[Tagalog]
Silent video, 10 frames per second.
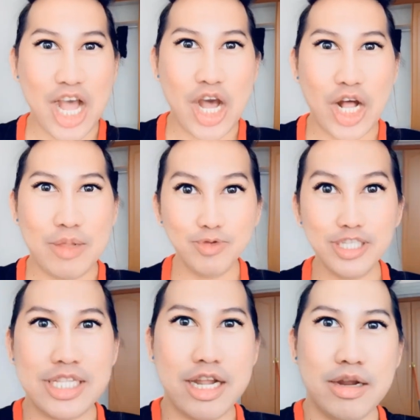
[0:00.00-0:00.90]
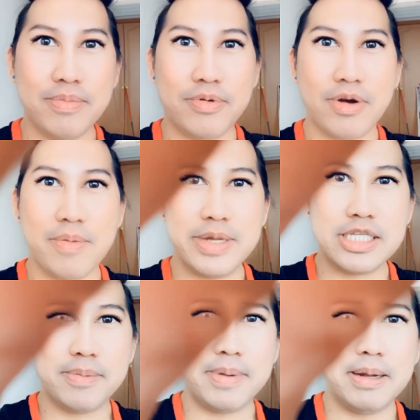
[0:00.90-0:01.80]
Almost done na po kami
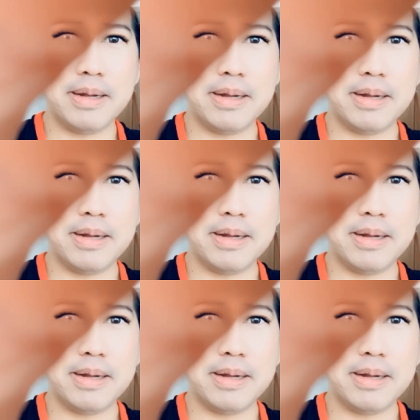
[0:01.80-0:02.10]
sa pagpapak